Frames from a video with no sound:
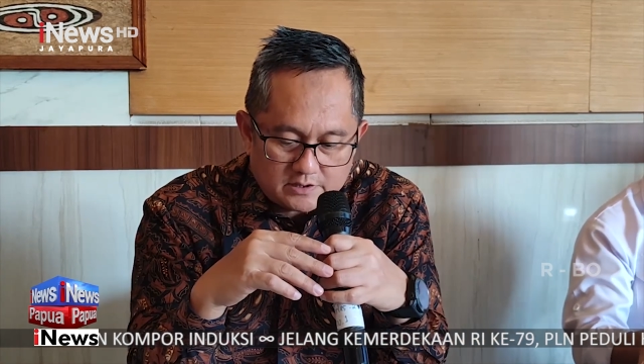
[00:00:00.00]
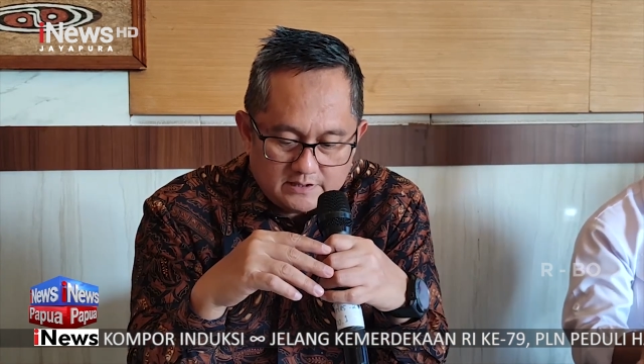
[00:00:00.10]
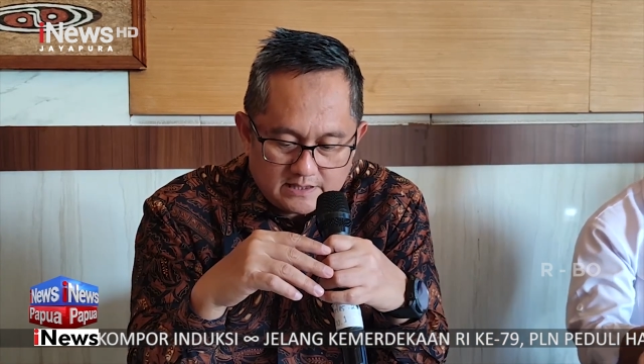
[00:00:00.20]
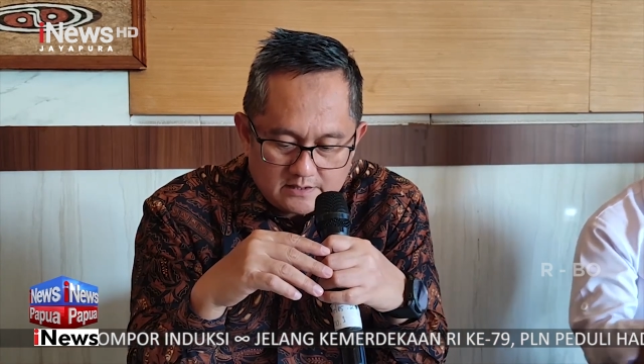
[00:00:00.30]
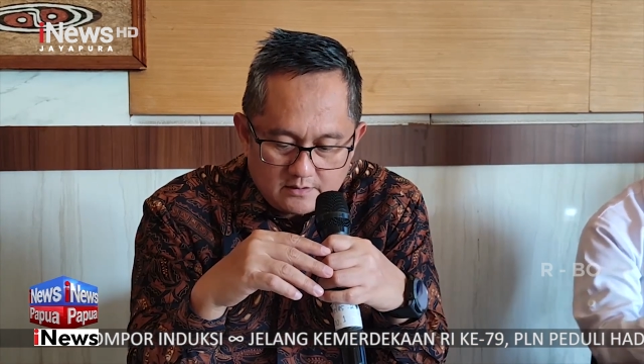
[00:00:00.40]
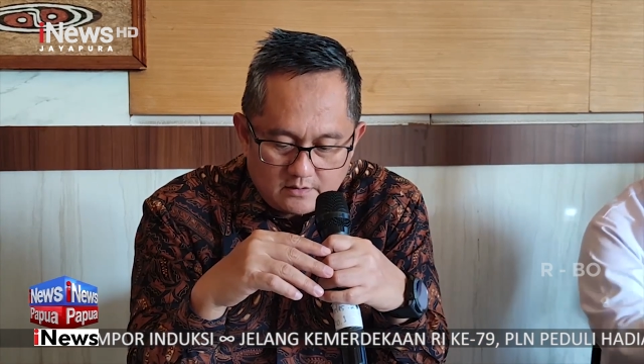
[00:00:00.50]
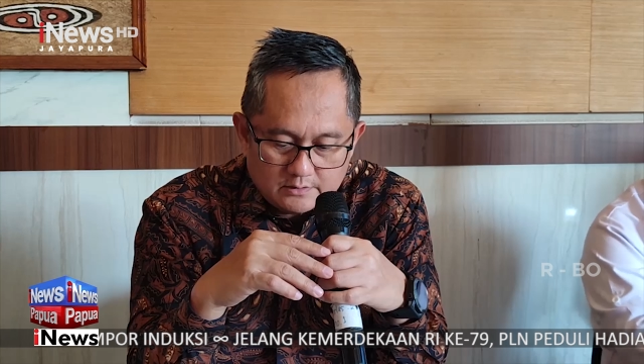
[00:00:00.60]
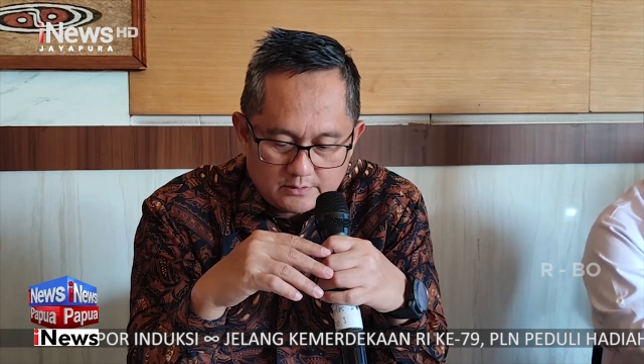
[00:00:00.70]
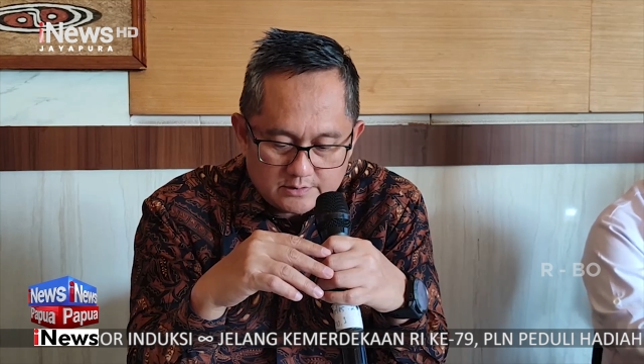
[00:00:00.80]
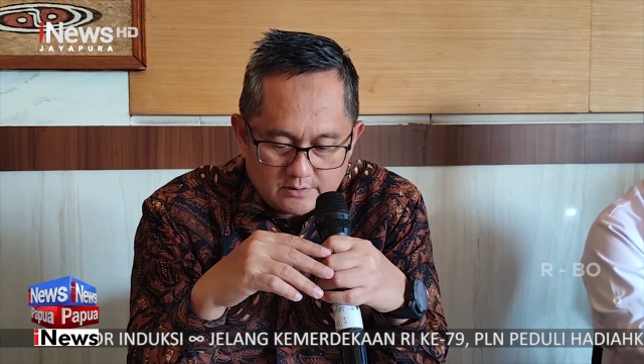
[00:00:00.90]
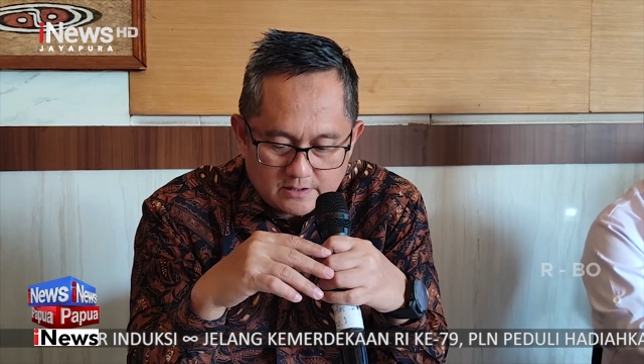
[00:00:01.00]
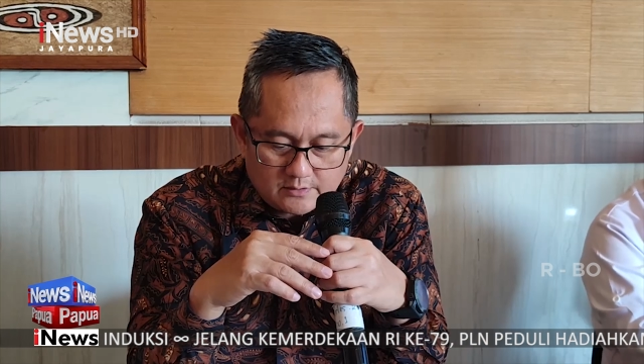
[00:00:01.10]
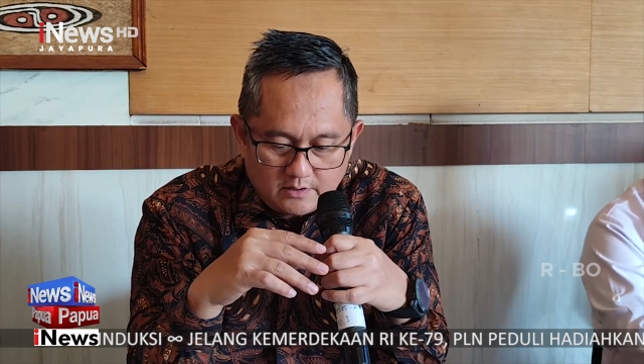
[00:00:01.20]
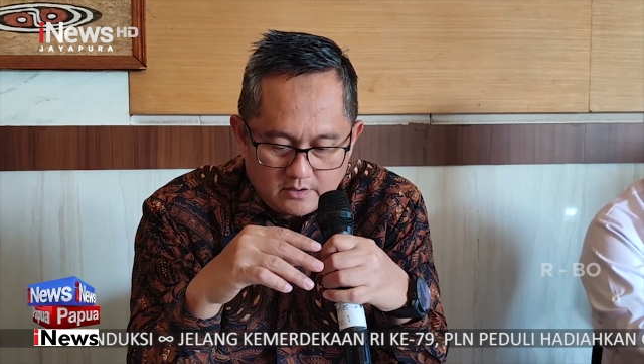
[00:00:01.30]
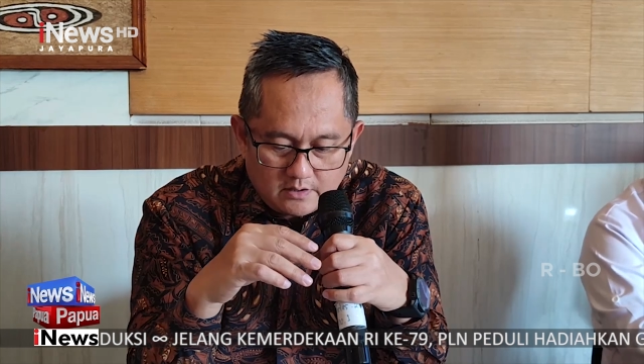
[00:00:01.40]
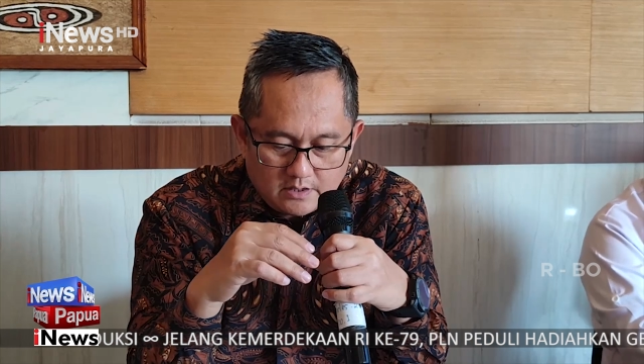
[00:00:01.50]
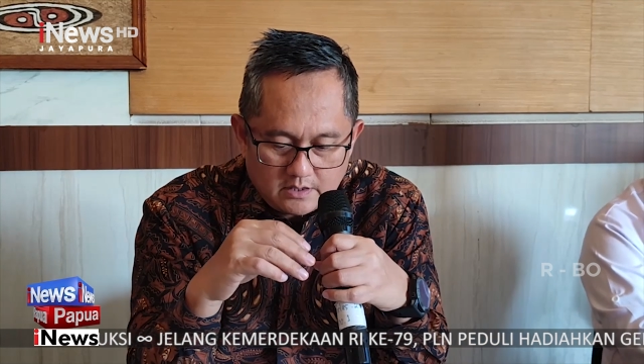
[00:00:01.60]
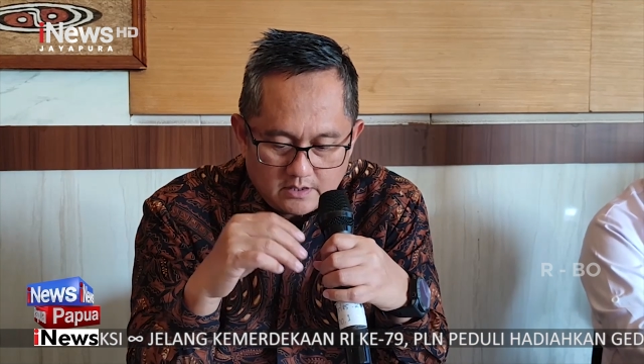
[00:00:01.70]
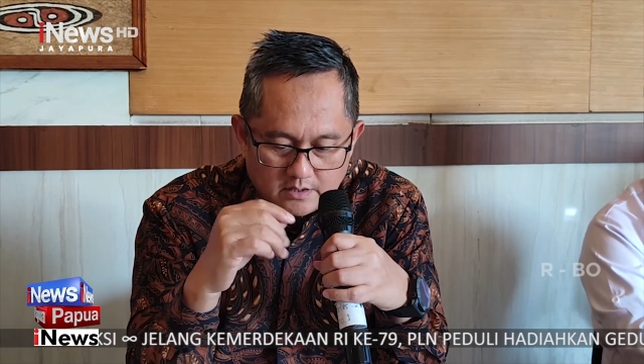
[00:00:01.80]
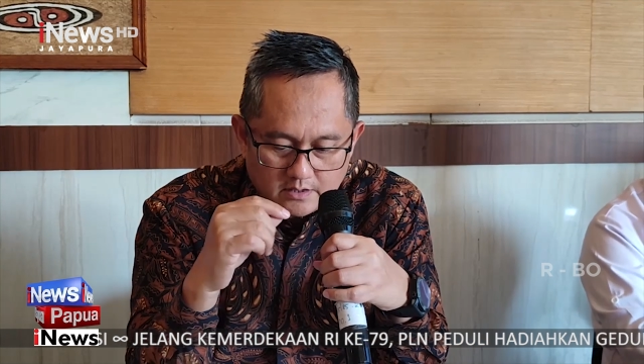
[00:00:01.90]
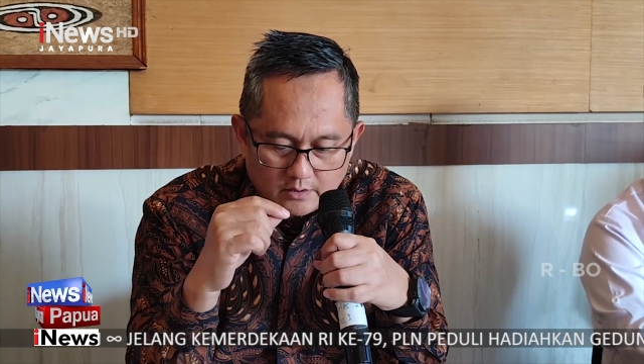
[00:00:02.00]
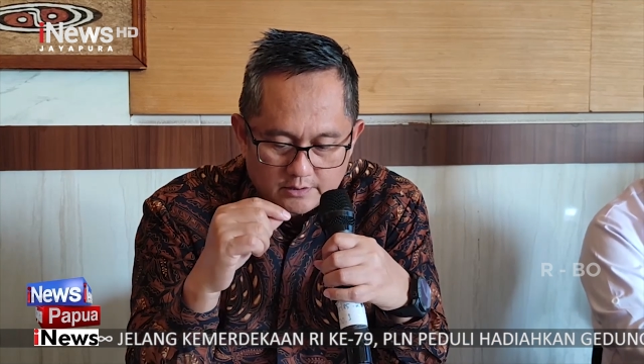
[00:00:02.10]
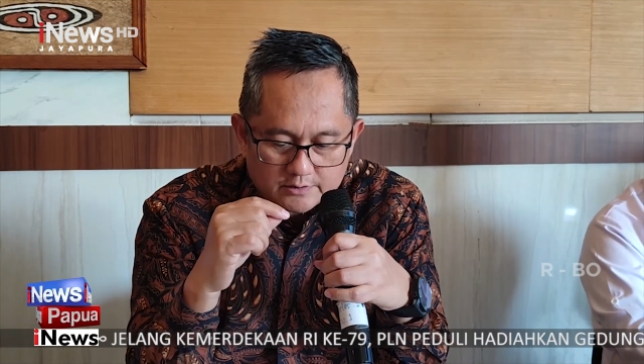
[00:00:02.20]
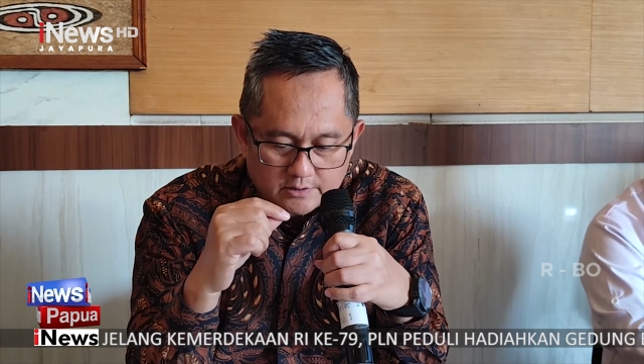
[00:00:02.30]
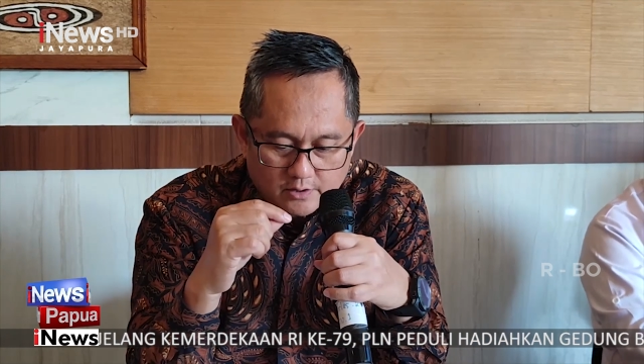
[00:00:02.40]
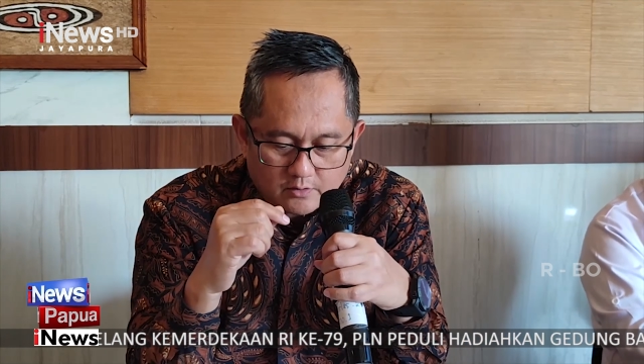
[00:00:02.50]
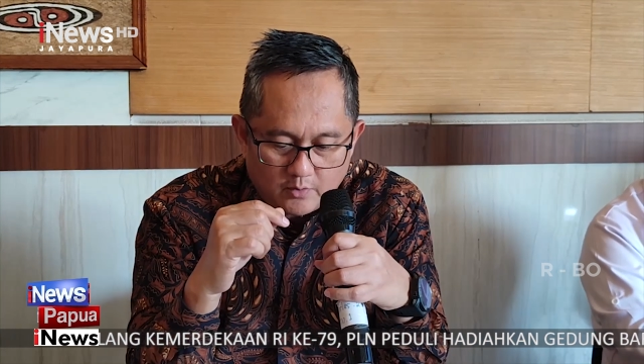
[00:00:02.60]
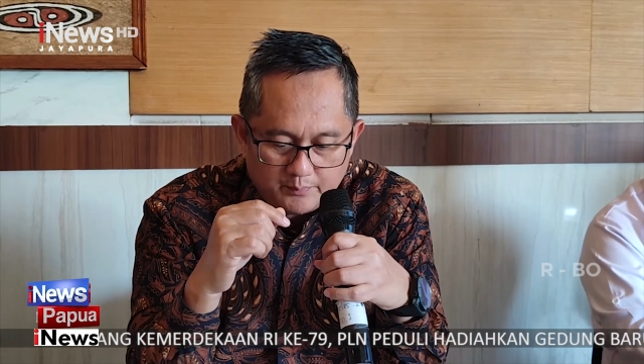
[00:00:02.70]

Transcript: Ontosoro, uh, Ontosoro Kopi,